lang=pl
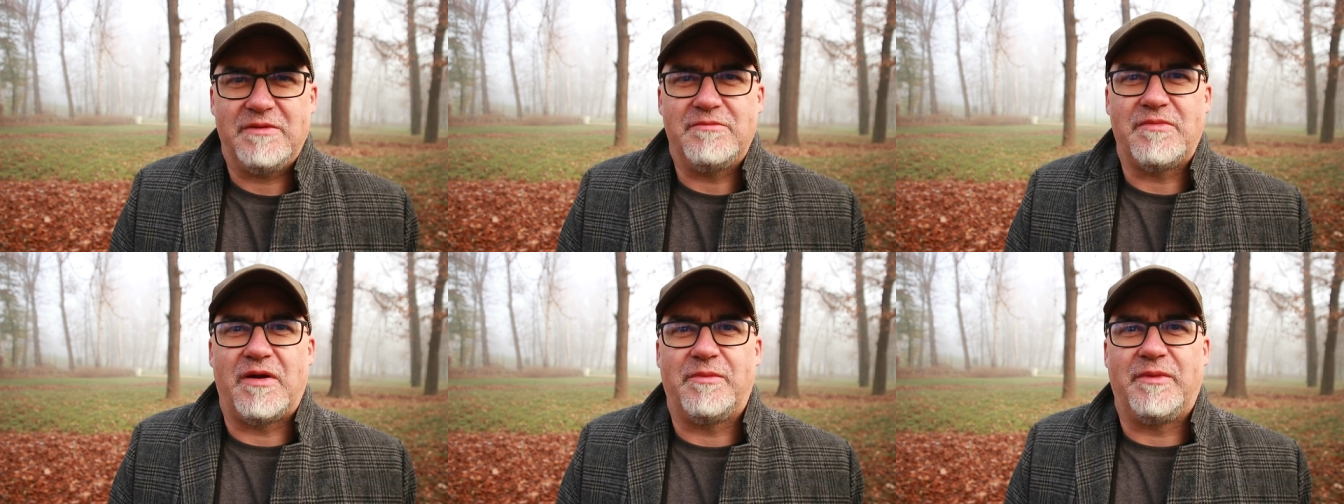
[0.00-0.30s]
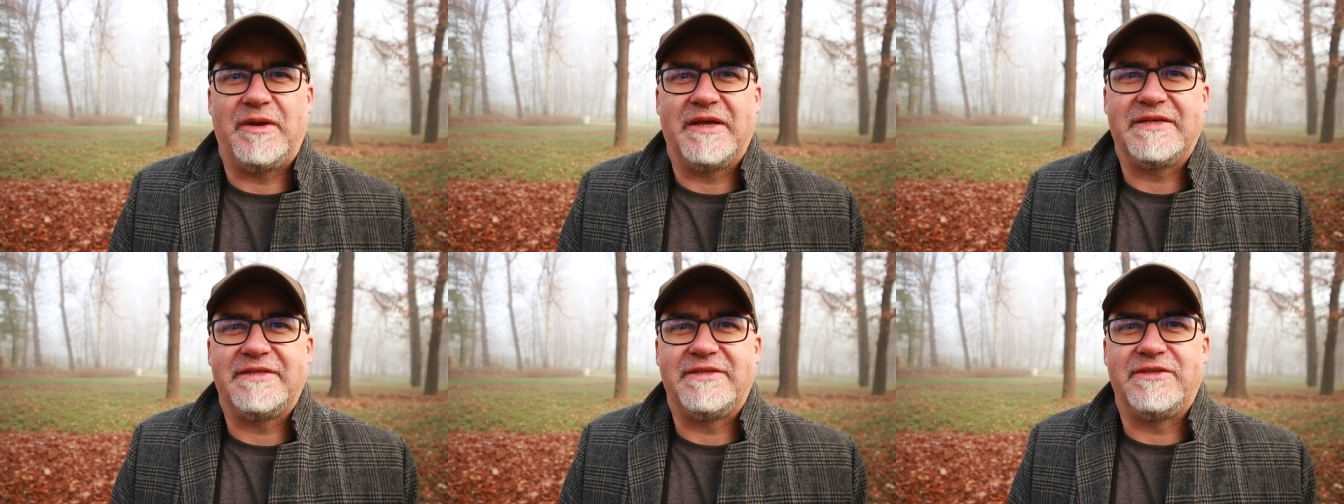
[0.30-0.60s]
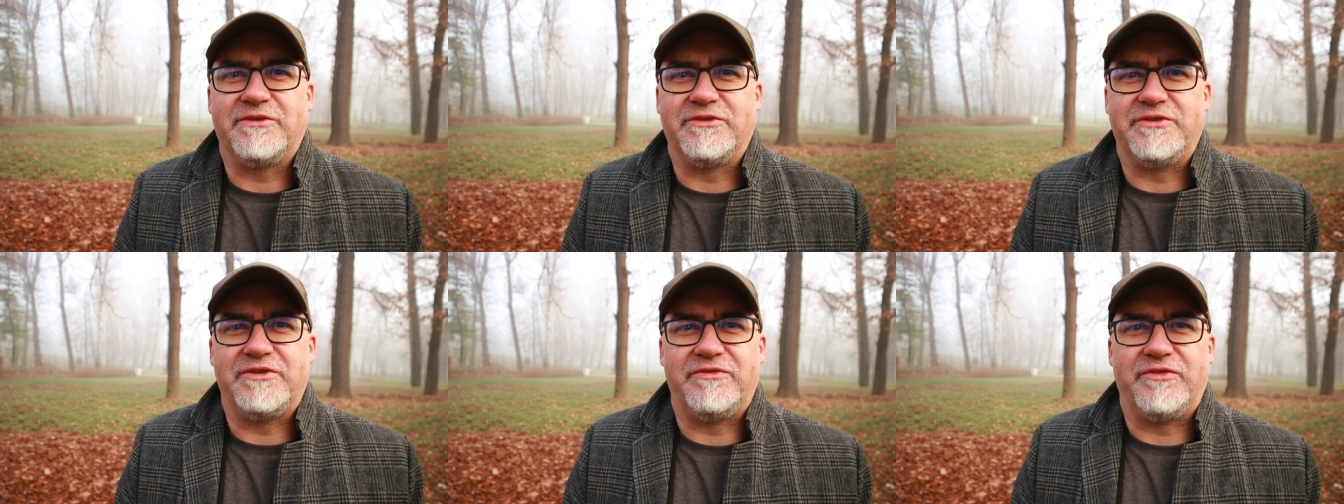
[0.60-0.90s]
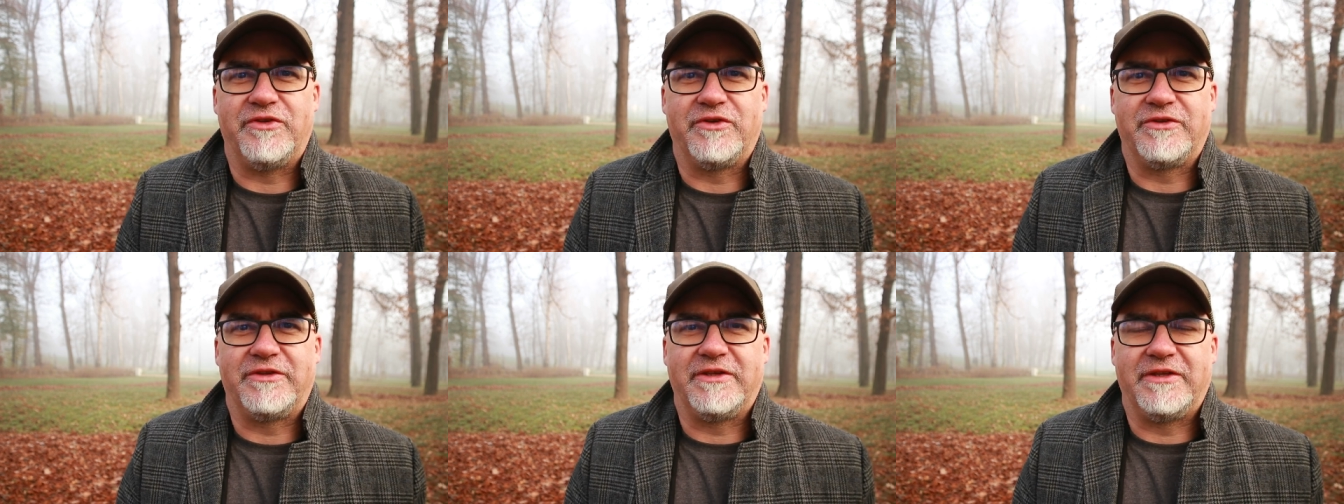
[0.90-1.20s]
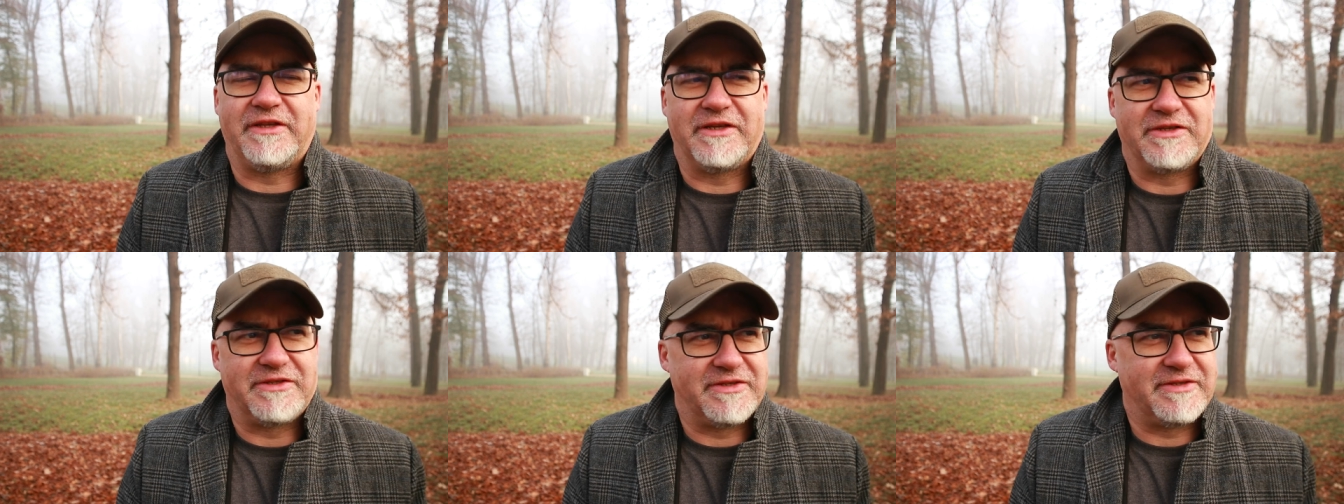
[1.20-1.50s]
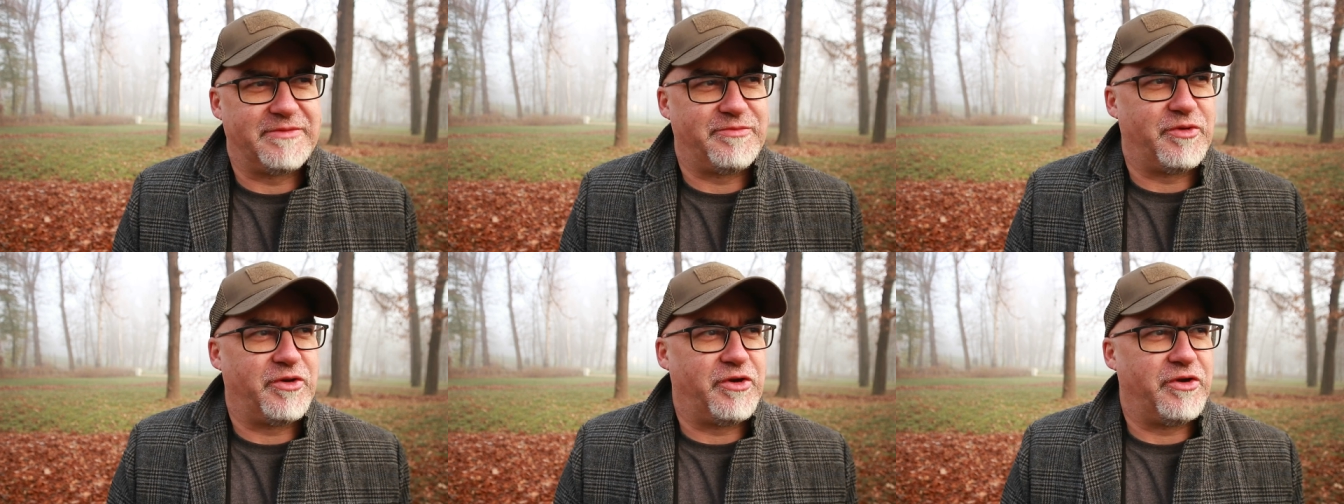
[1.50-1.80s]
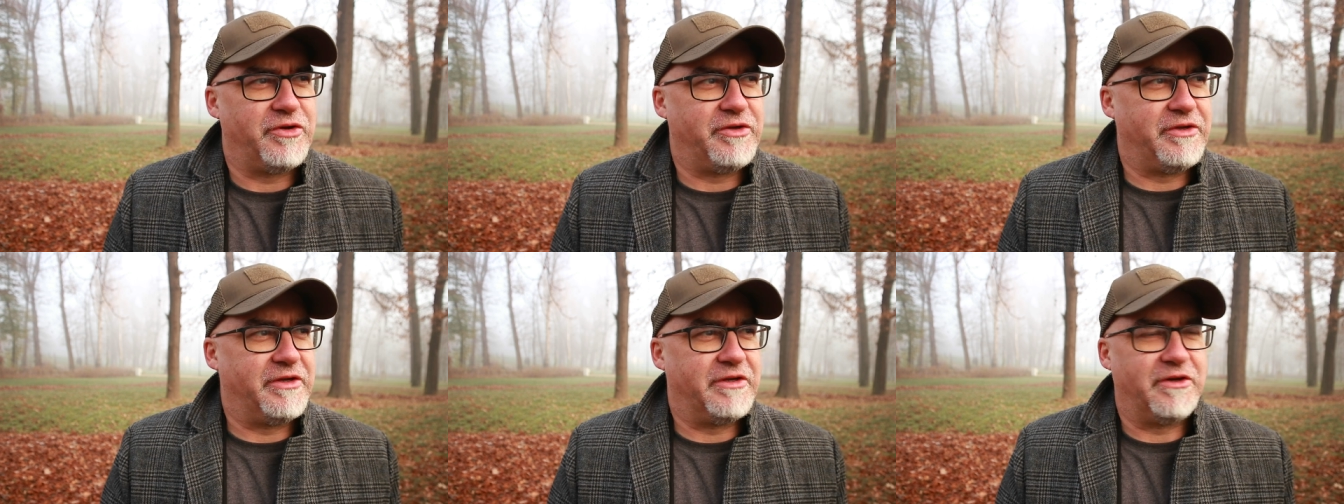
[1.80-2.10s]
Mam lekcję o dziewiątej, także
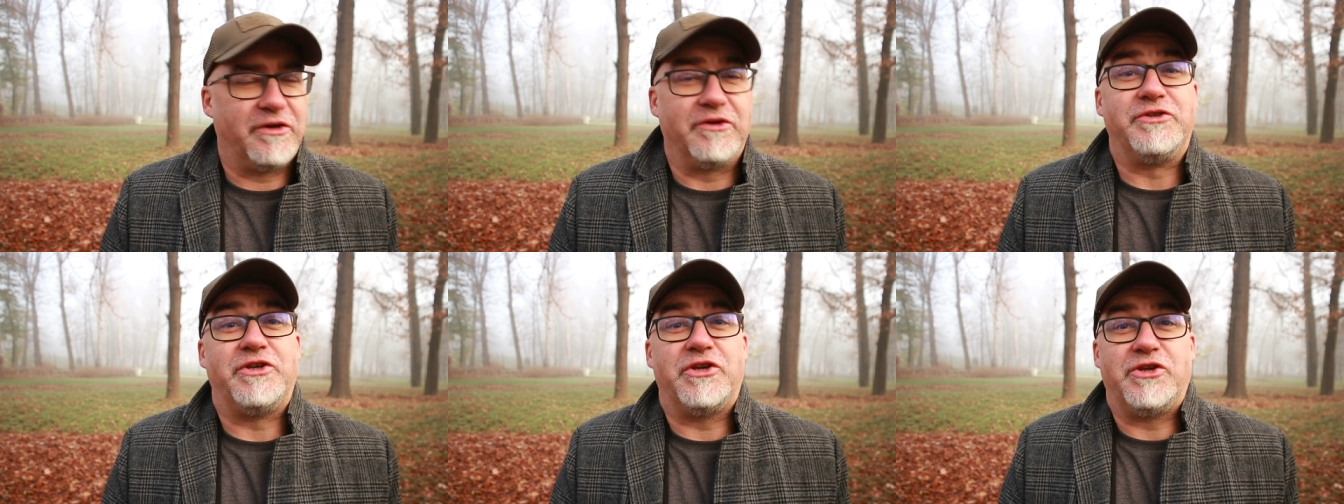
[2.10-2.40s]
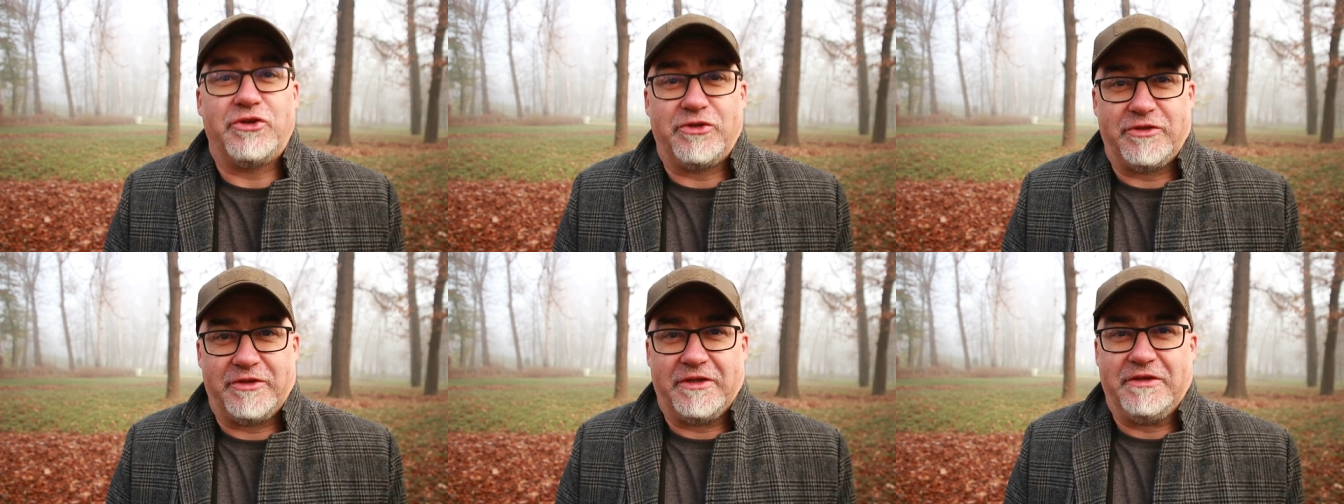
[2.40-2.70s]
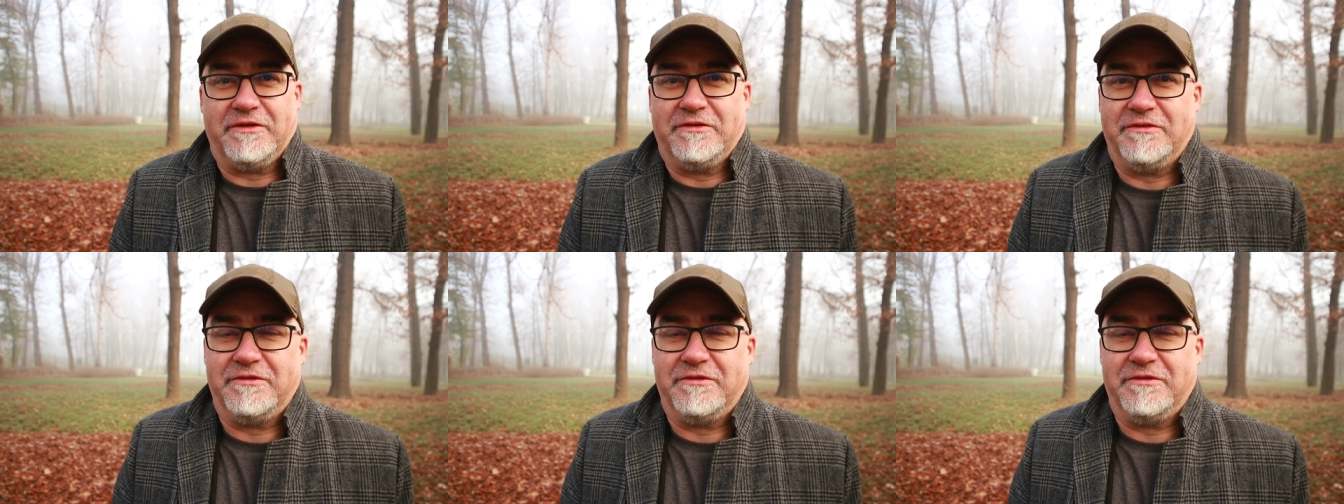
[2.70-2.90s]
spokojnie. O dziesiątej.